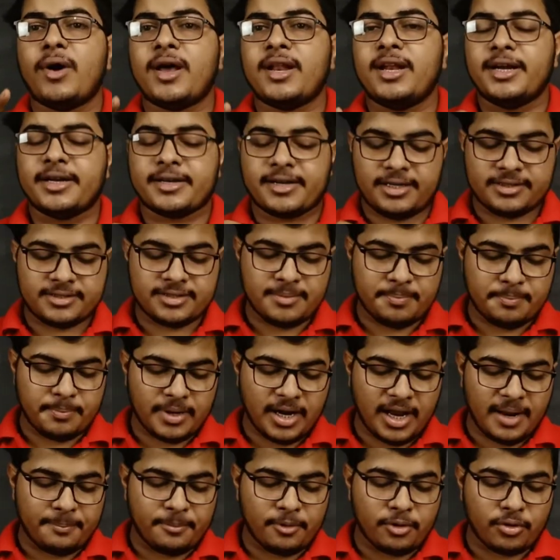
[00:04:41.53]
वॉलेट का
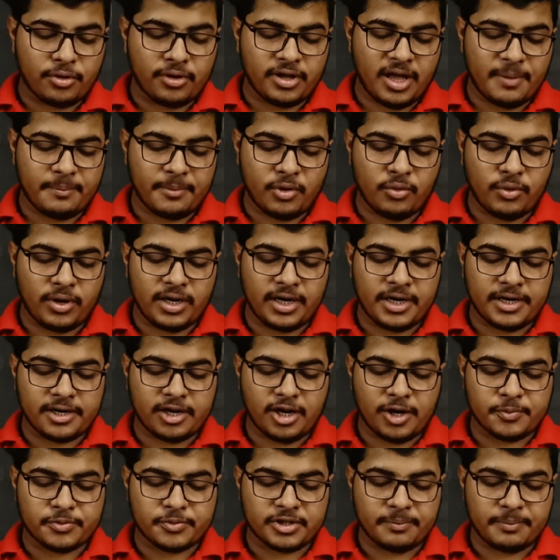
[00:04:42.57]
सिंपल आप लोग को यहाँ पे वॉलेट
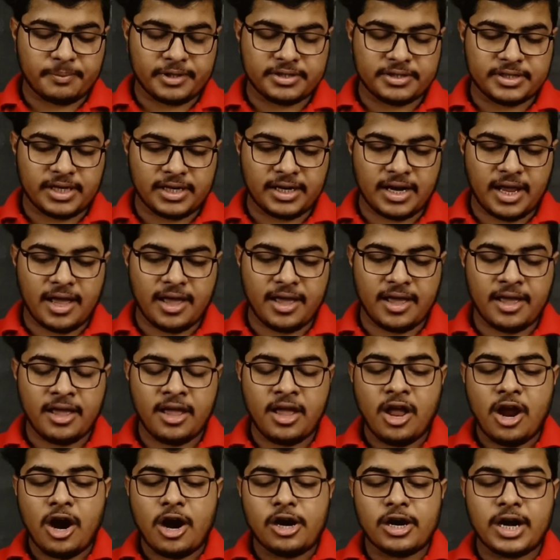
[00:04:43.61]
के ऑप्शन पे जाना है
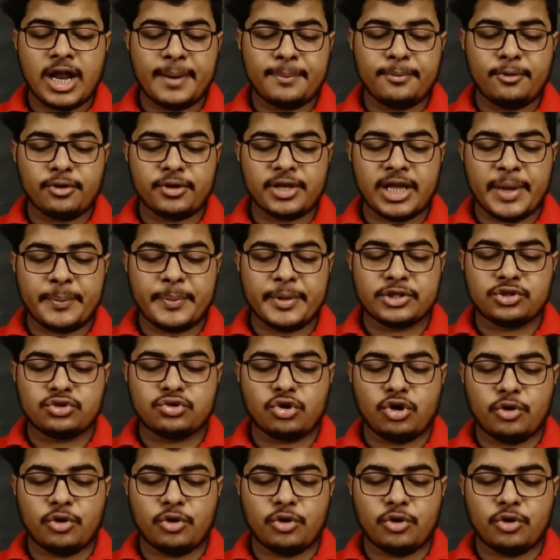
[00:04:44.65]
और आप लोग यहाँ पे